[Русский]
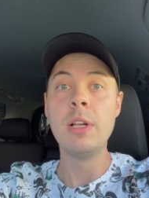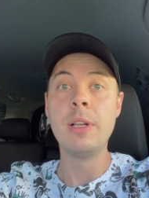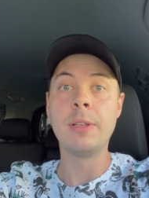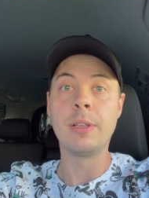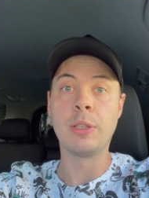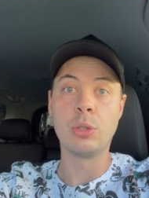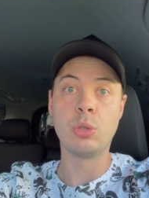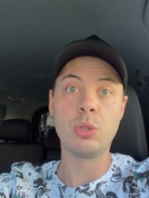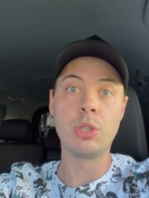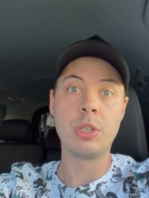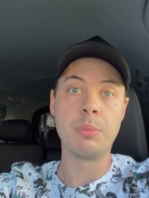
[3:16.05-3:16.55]

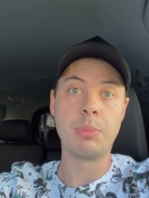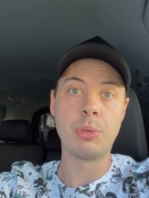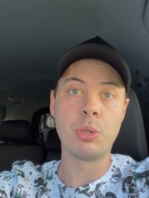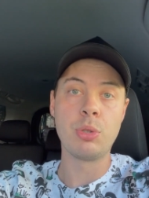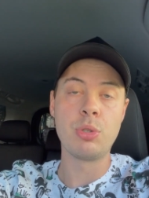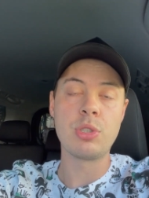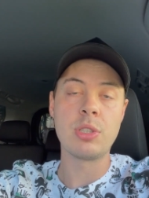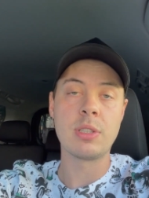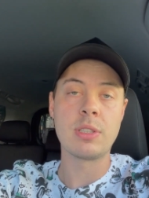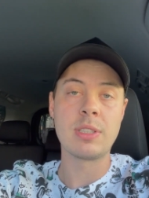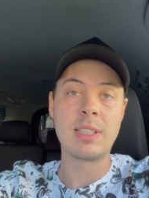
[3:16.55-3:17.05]
которые
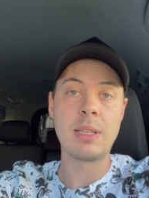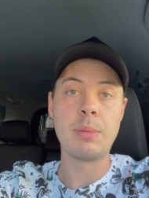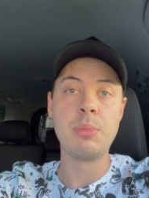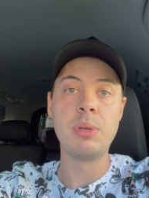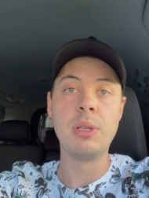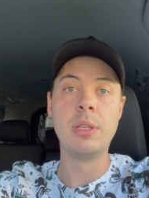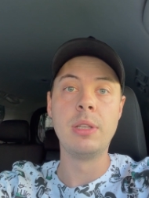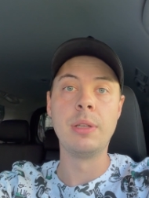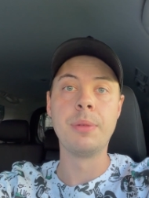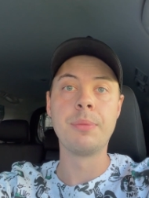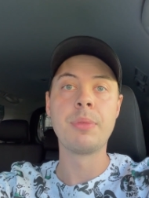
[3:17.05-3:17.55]
приносят
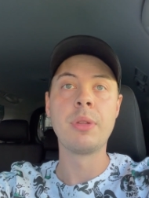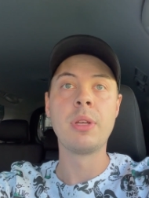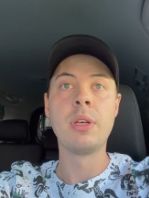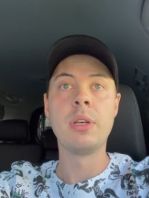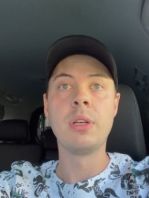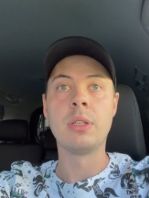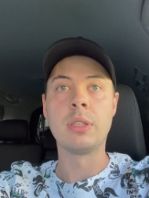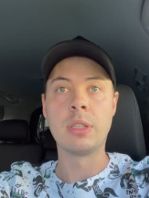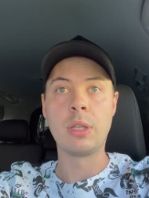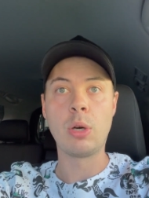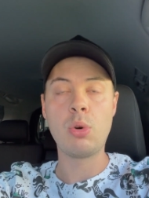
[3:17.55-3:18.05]
стабильный
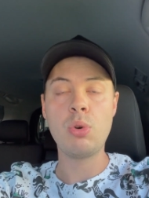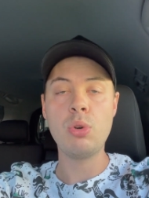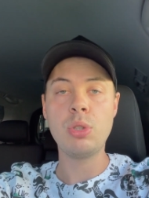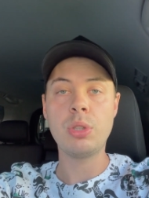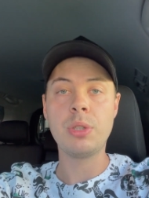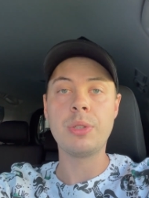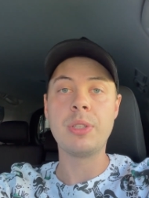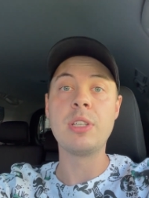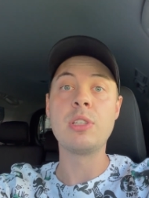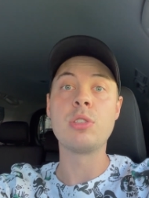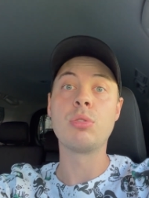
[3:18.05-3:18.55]
доход,
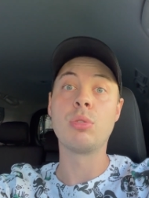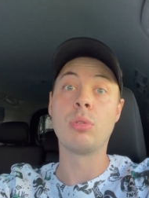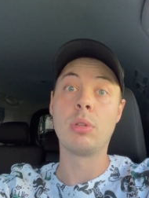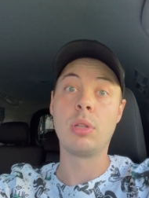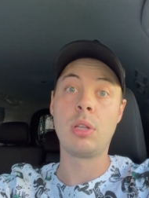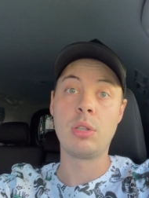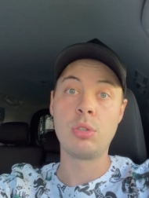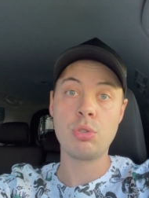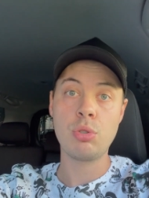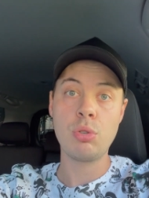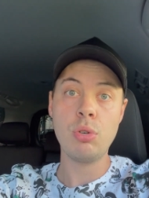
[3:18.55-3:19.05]
есть
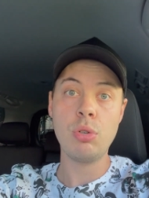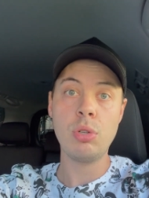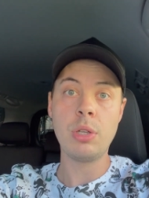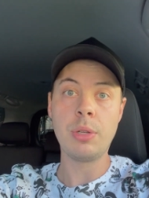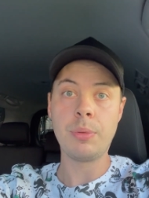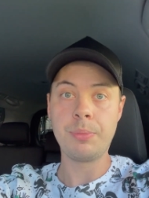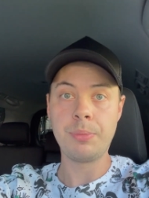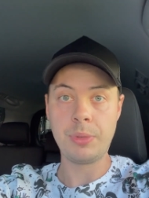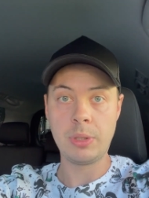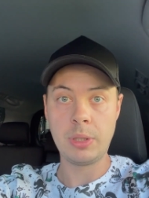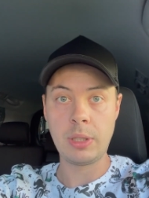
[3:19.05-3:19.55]
онлайн-школа
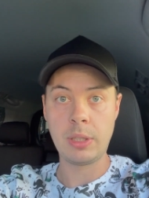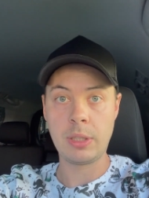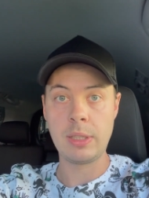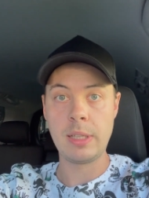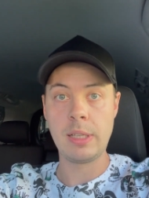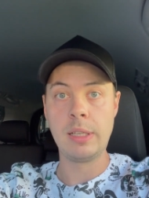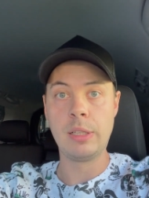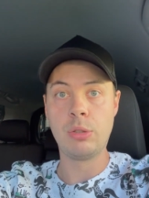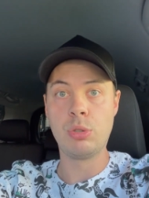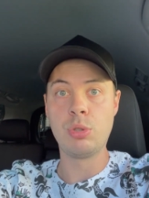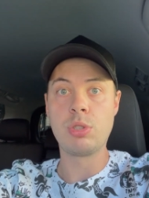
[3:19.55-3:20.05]
и так
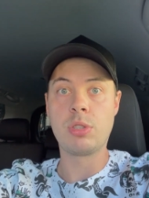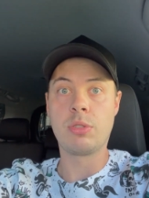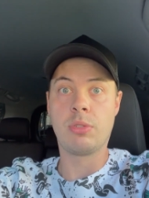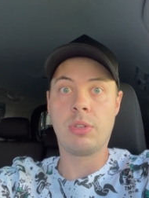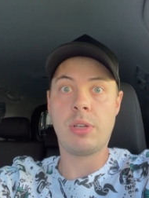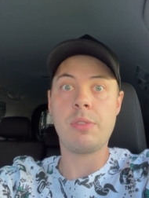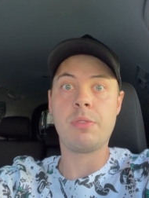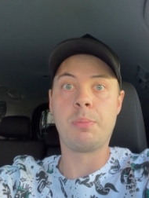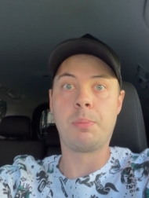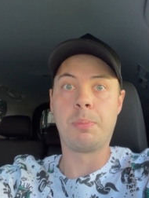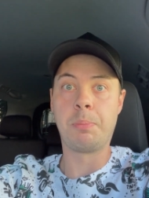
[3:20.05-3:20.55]
далее, то есть
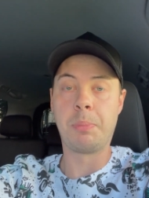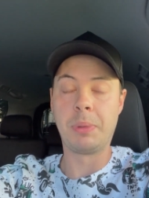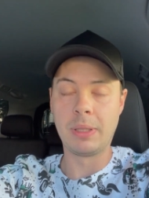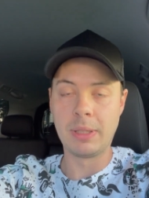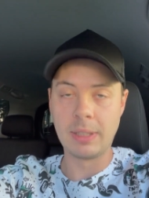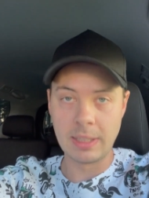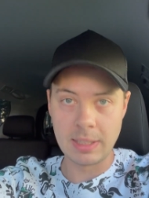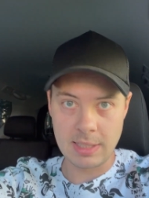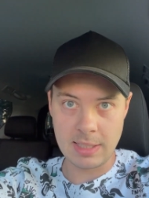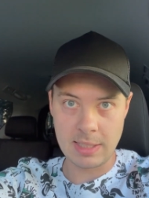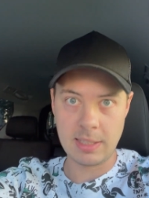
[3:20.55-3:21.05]
я
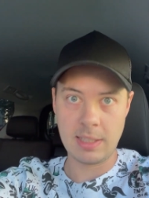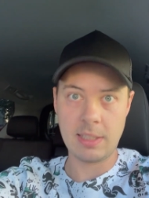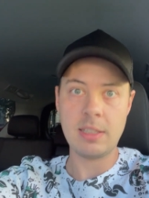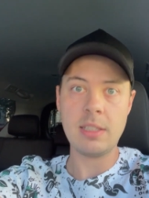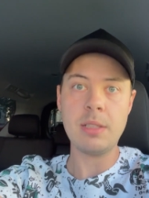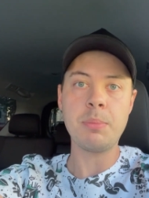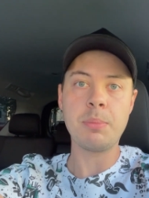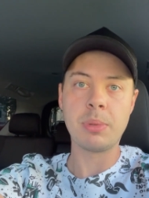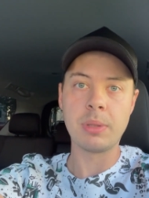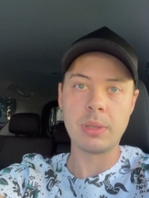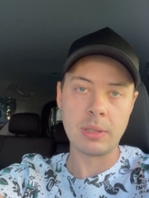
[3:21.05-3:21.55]
полноценно,
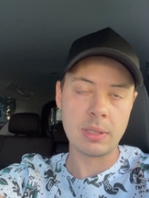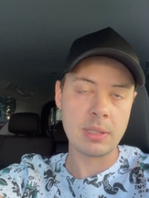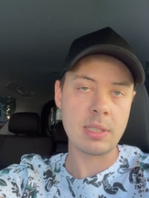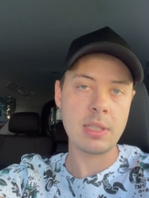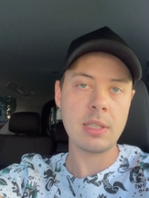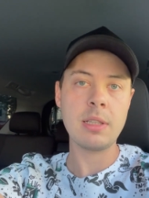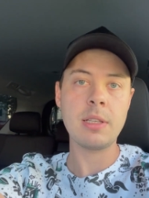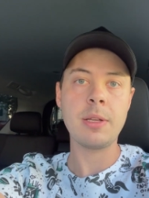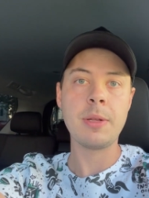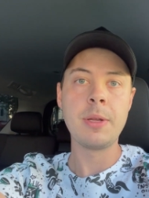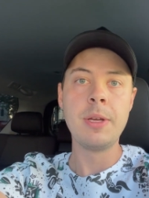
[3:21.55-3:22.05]

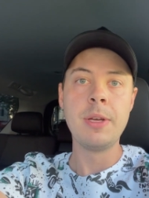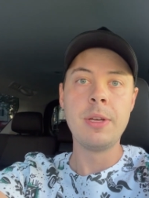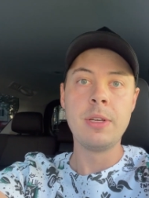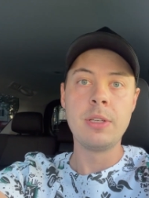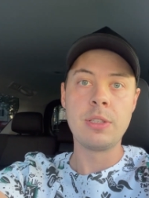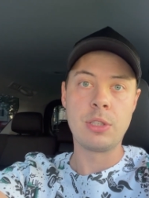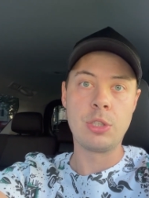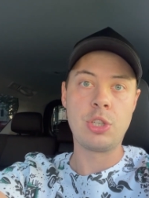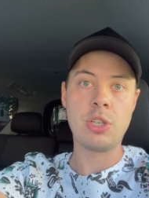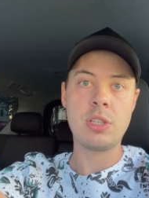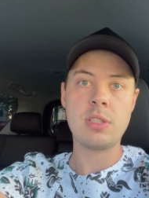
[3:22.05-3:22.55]
полноценно
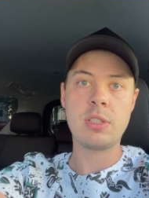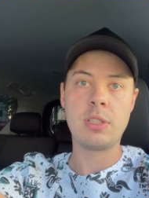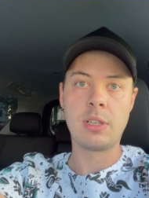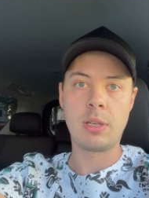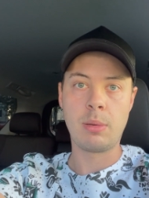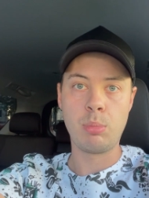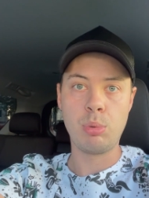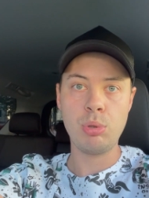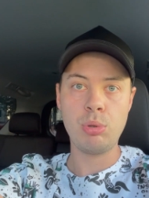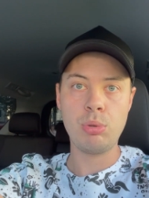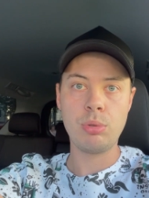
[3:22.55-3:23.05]
сейчас
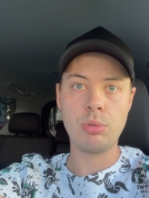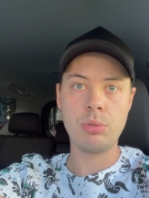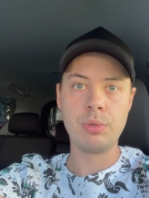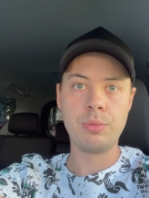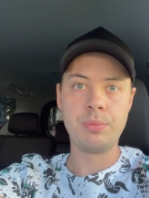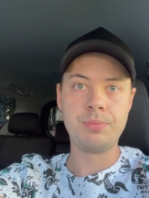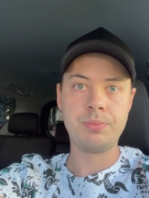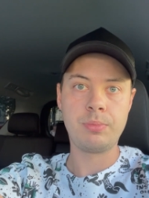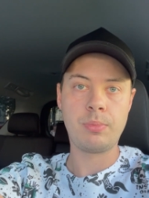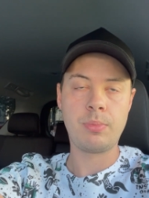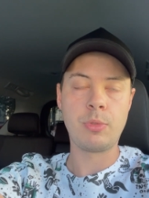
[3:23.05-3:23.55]
работаю,
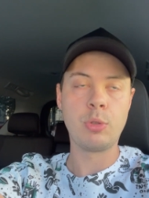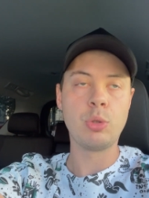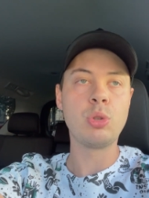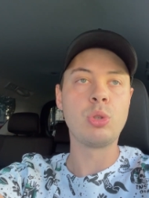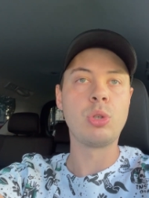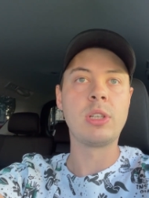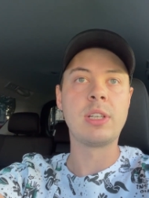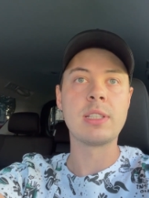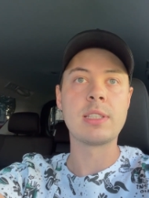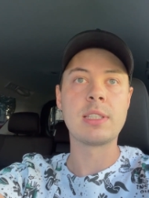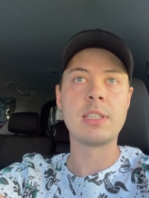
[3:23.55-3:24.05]
ну,
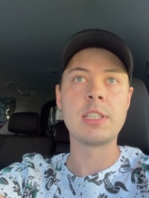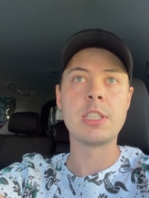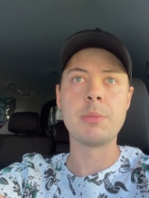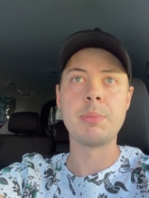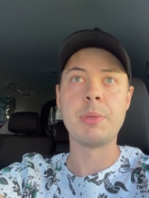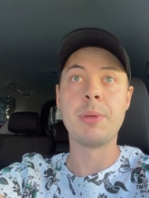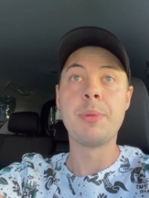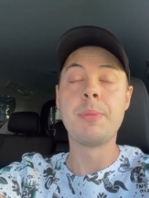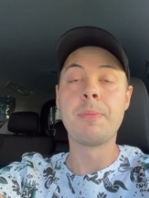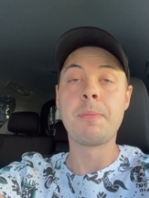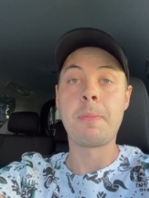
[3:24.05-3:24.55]
только с этими